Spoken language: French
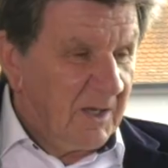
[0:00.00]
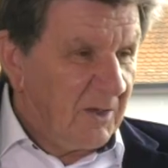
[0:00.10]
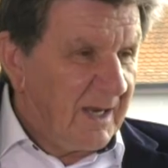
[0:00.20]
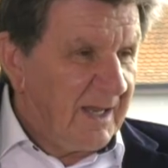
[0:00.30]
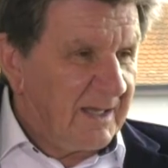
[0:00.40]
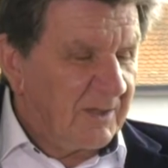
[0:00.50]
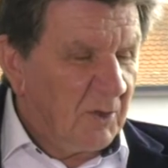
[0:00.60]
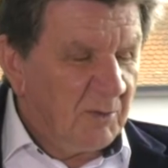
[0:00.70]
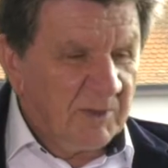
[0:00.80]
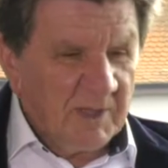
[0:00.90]
Alors la
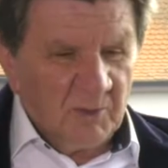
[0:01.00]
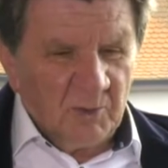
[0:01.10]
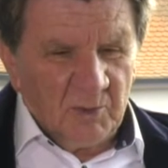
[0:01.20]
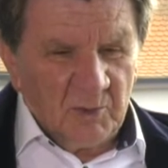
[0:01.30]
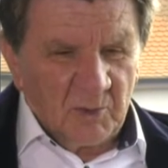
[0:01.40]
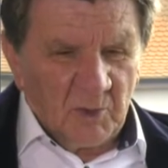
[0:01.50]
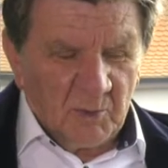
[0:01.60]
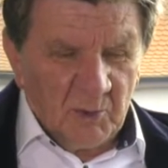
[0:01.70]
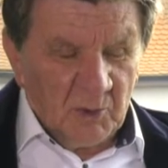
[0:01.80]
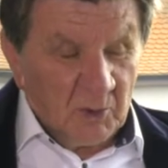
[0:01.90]
communauté de
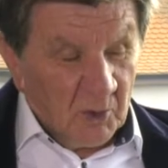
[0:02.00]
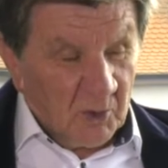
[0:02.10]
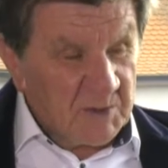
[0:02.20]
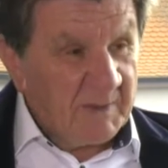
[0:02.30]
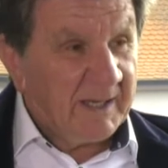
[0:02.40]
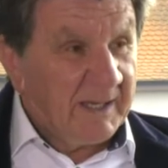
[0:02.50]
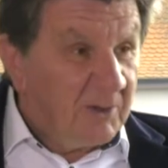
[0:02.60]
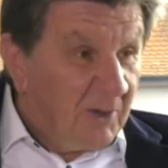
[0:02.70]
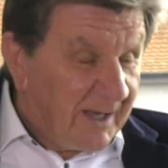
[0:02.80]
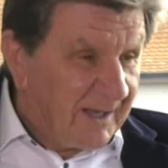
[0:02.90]
communes du Korosberg
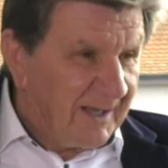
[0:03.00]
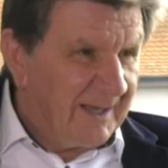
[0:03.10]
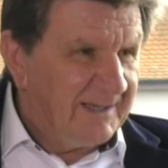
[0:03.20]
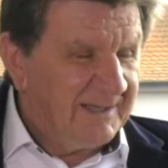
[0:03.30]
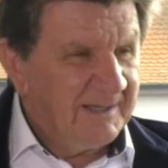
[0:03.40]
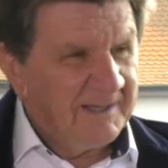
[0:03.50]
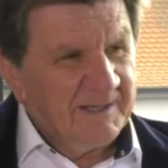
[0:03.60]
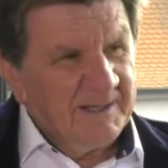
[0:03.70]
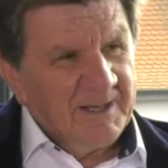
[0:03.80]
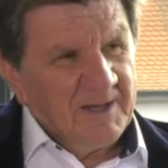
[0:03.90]
et de la Calande,
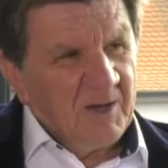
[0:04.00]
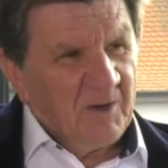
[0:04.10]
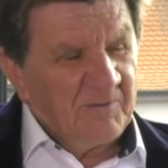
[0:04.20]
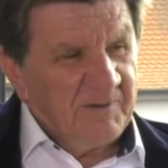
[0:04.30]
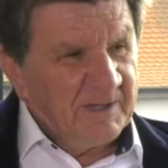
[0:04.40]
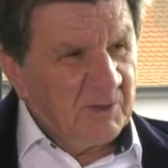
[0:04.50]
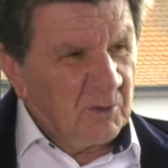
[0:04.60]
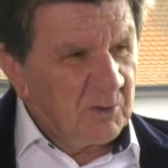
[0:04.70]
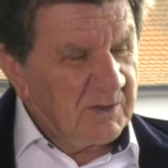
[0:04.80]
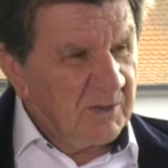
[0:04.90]
en fait,
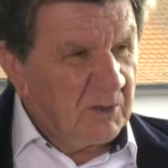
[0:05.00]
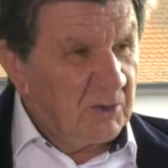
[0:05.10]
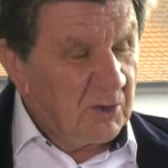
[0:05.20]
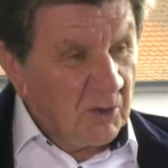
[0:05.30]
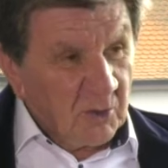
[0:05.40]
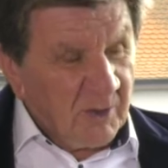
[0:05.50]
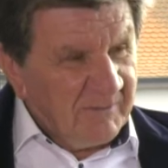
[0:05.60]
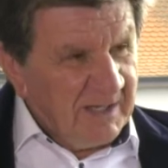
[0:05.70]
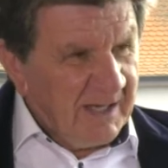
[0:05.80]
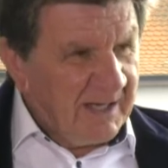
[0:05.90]
compte 33
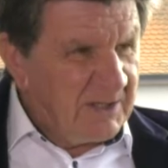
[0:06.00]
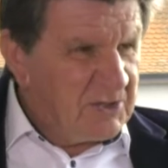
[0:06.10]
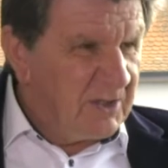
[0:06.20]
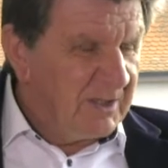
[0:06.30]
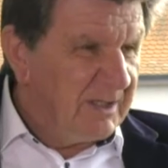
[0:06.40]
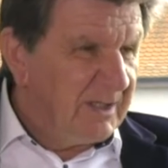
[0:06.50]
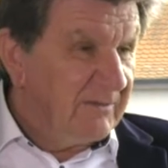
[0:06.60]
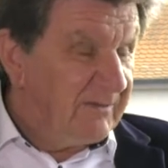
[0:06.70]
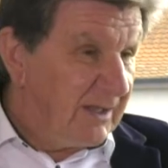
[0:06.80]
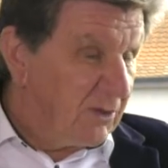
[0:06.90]
euh, villages,
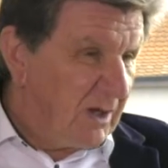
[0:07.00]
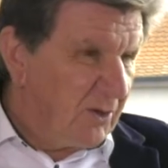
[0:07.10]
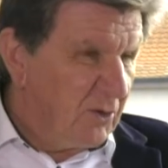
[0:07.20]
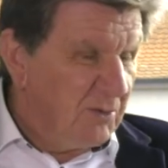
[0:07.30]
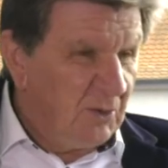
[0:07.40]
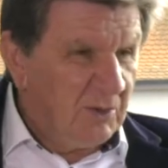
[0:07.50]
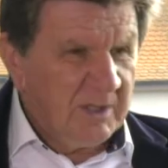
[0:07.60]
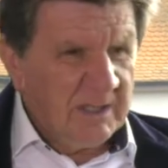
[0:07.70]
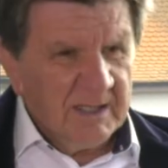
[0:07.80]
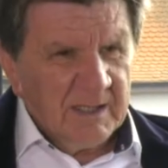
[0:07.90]
23
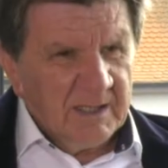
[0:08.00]
communes,